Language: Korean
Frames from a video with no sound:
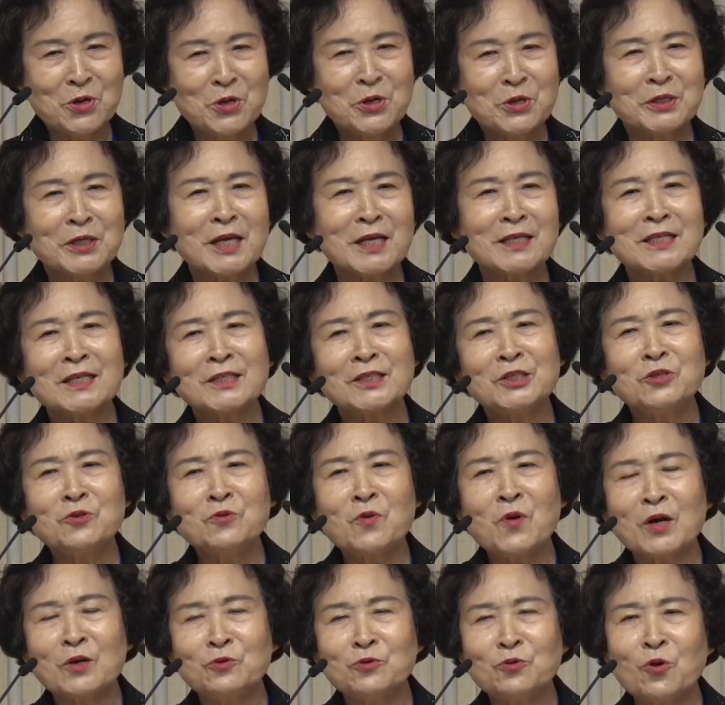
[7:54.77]
세상
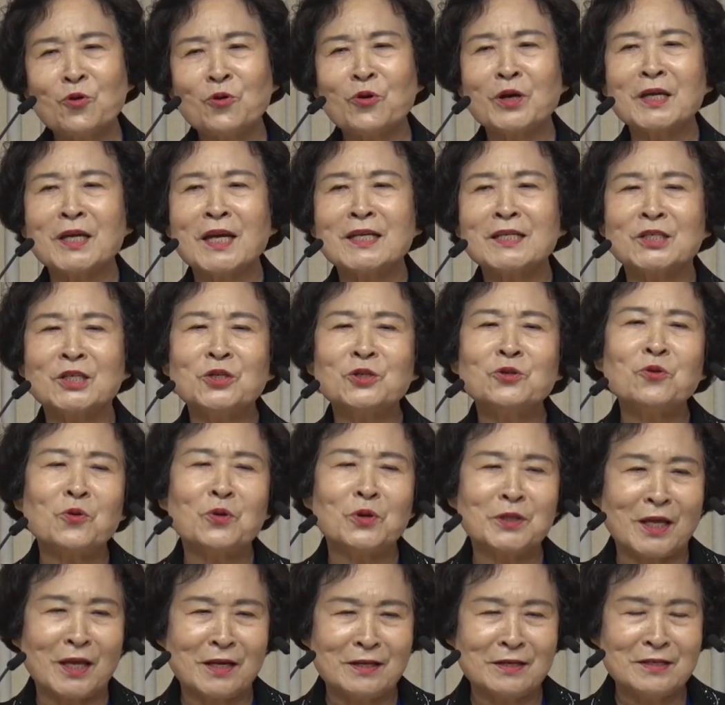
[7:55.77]
친구하고 놀아야 전도가
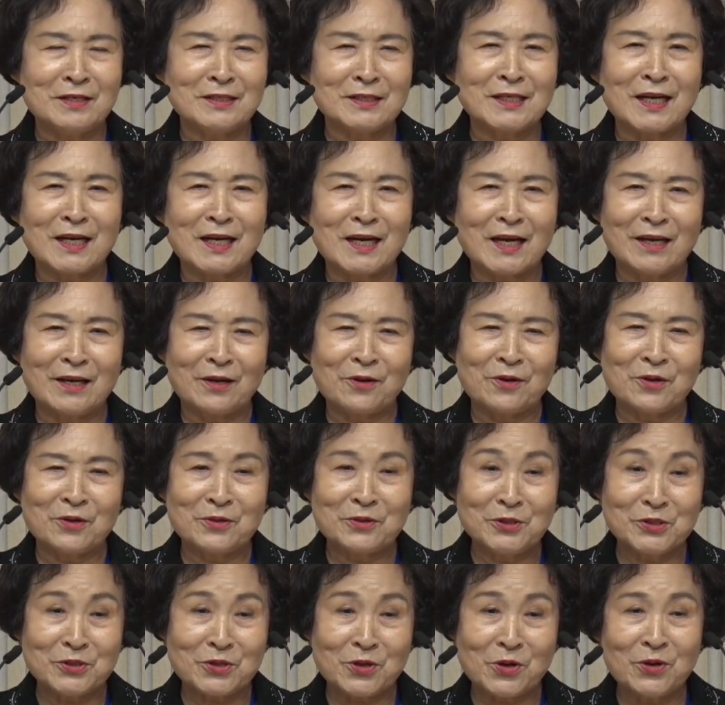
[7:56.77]
되는 거잖아요.
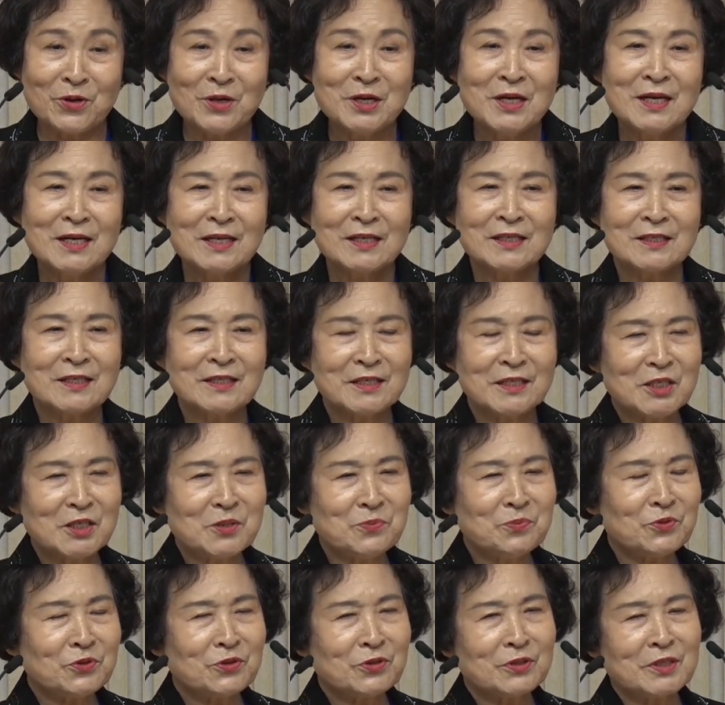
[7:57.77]
그죠? 그래서
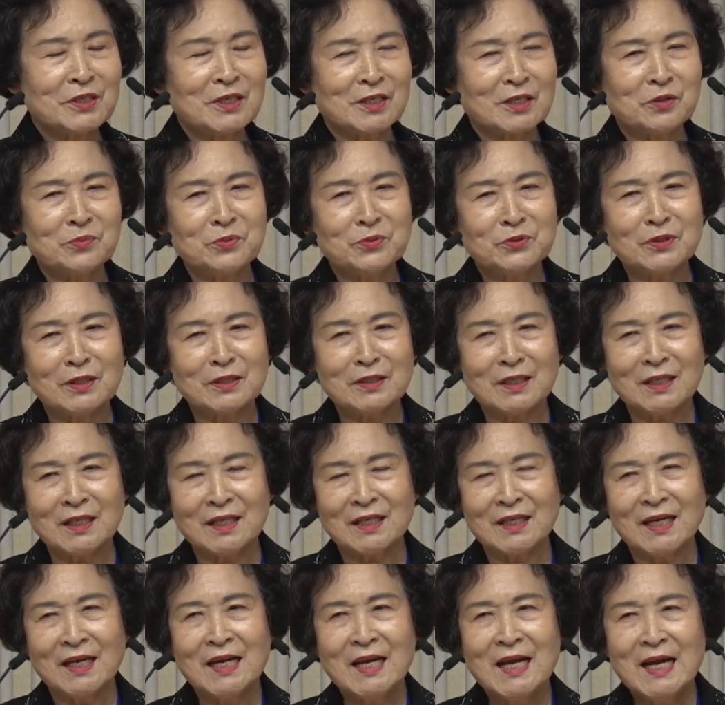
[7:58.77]
지금부터는
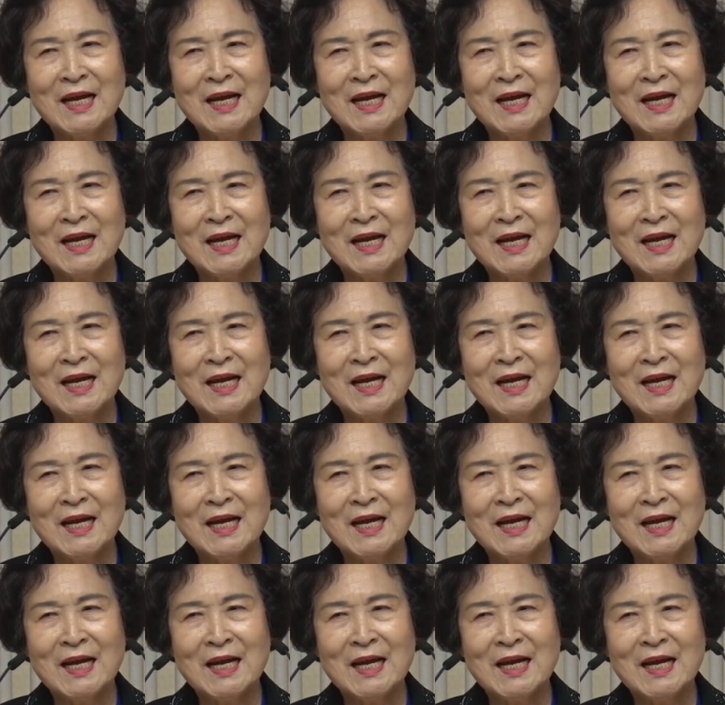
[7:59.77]
여러분들이